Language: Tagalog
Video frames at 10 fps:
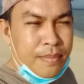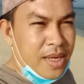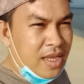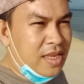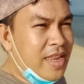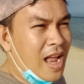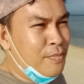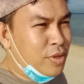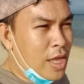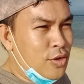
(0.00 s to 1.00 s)
bali
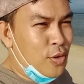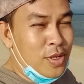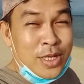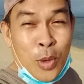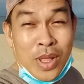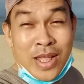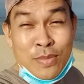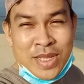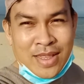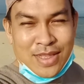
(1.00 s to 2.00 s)
dadaan po tayo doon sa
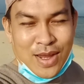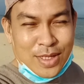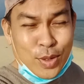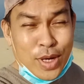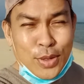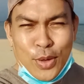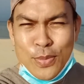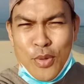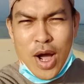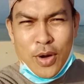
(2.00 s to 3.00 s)
welcome center so
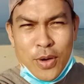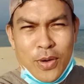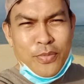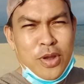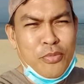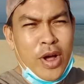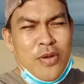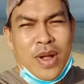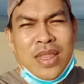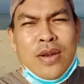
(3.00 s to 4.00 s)
nandoon po ako pwede po
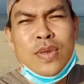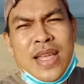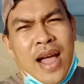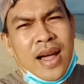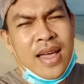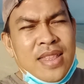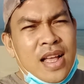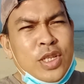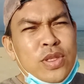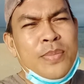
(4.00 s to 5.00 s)
kayong magtanong sa akin
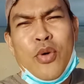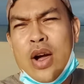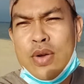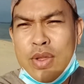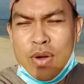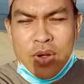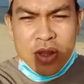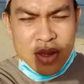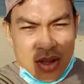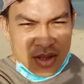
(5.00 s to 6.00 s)
naka duty po ako
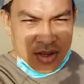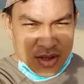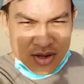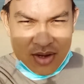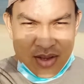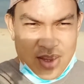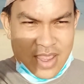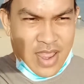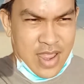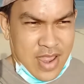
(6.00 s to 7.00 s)
doon
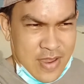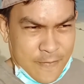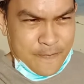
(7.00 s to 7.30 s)
Ayan.